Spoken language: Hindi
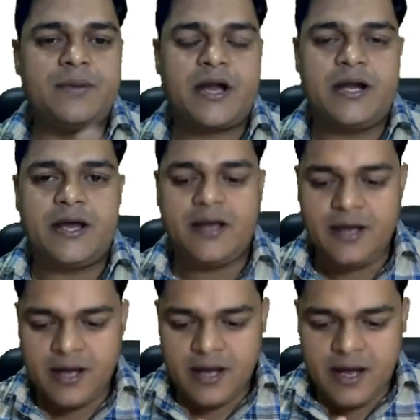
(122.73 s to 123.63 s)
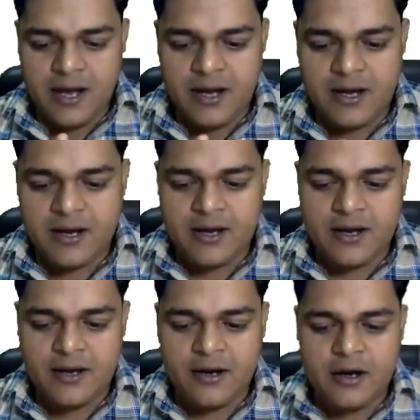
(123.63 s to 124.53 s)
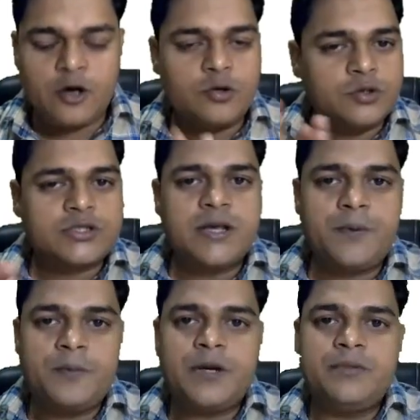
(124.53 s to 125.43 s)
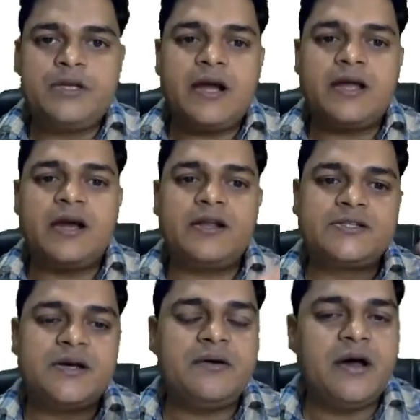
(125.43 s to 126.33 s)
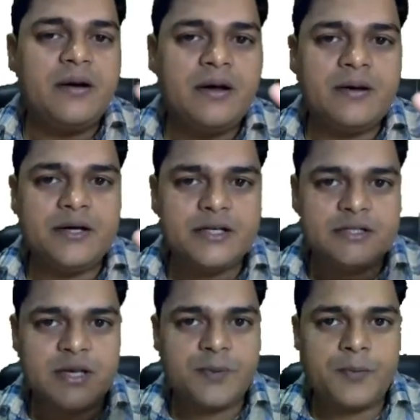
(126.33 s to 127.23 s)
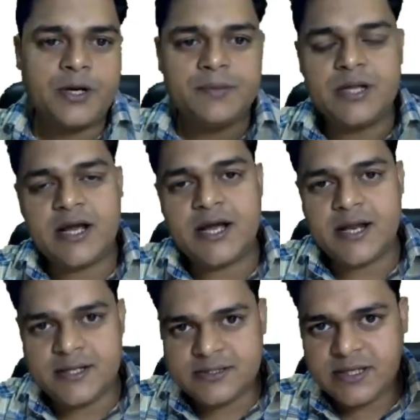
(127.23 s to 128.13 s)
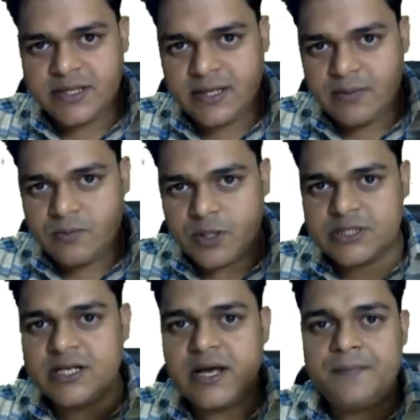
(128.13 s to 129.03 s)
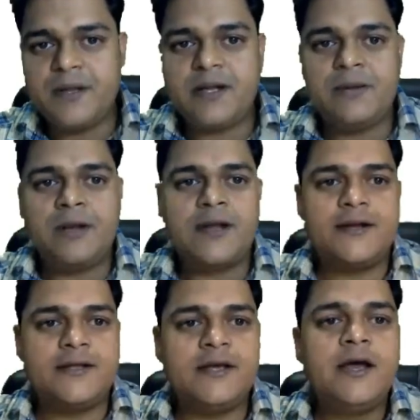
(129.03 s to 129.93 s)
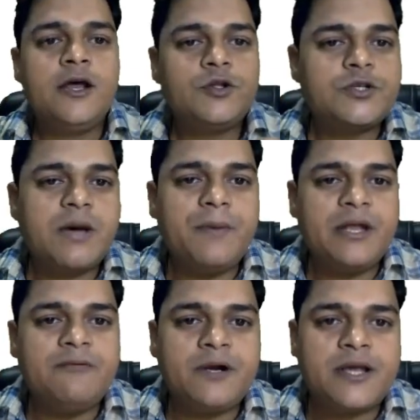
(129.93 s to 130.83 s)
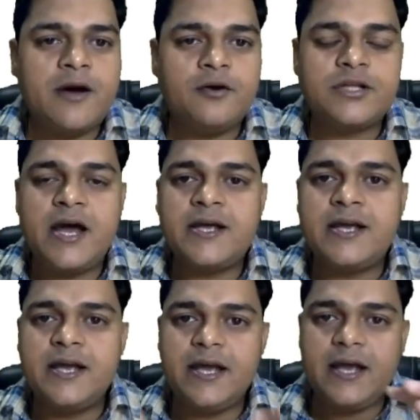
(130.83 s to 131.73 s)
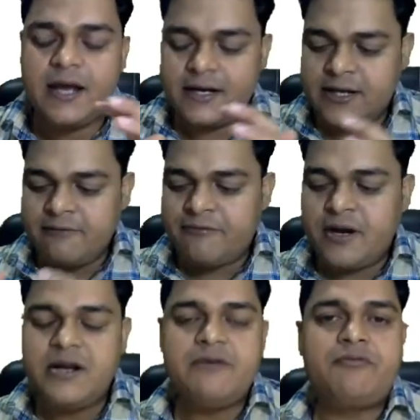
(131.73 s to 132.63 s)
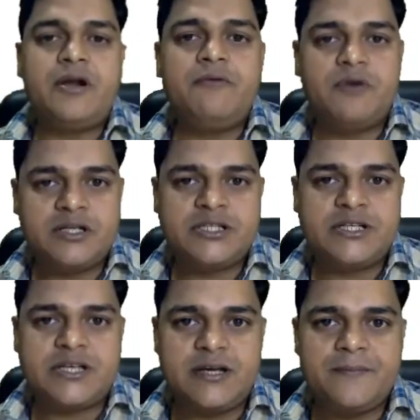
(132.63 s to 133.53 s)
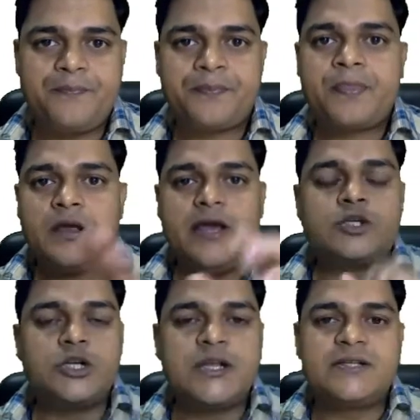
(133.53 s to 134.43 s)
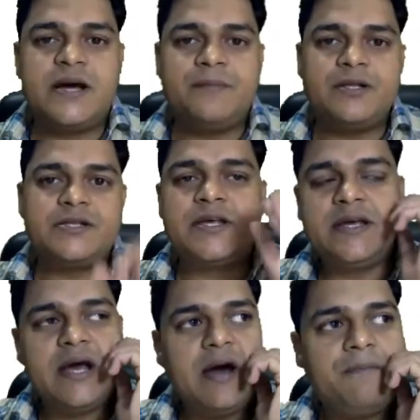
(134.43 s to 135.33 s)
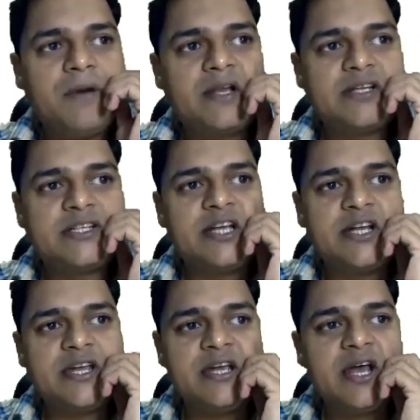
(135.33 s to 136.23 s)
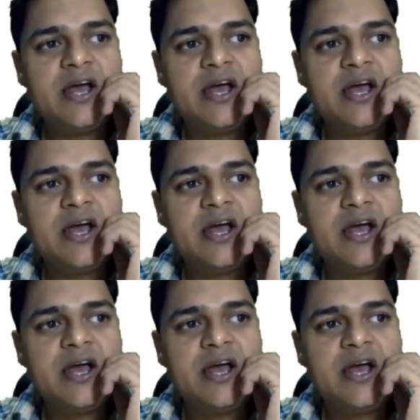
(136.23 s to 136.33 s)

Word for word: बकेट है आ, और उसकी प्रॉपर्टी में जाके अगर इसका आ, इसकी प्रॉपर्टी में जाकर अगर इसकी वर्जनिंग आपने इनेबल कर दी तो इसका बेनिफिट क्या होता है कि डिफरेंट डिफरेंट वर्जन के एक छोटे सा एग्जाम्पल जैसे आप मान के चलिए कि